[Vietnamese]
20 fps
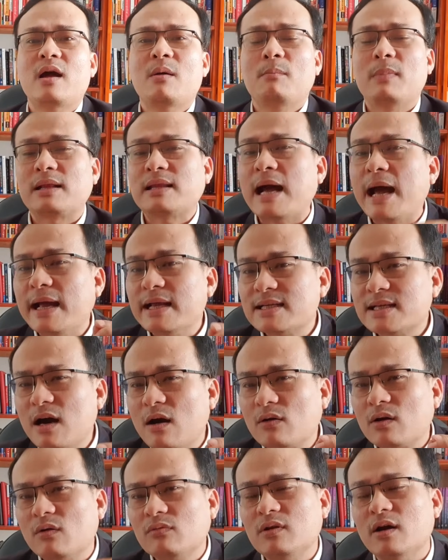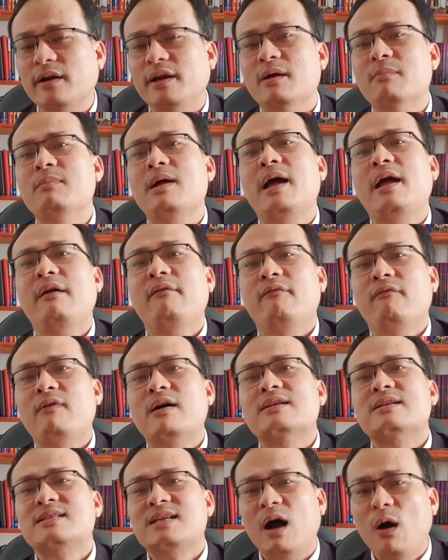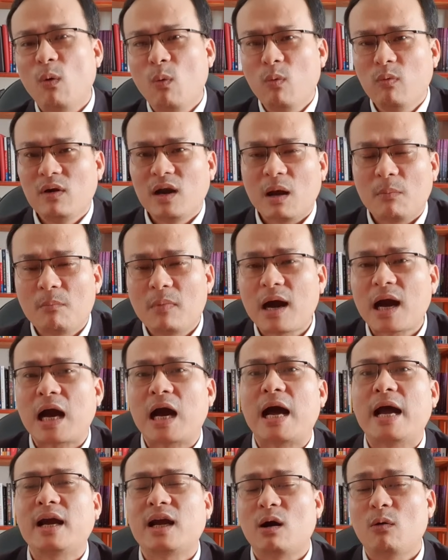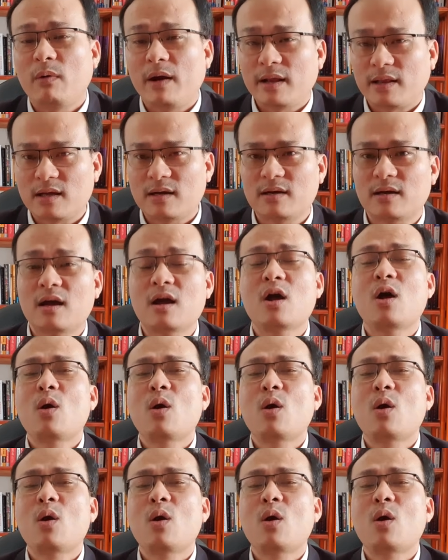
mà tại sao trong thời điểm này và sau năm 2024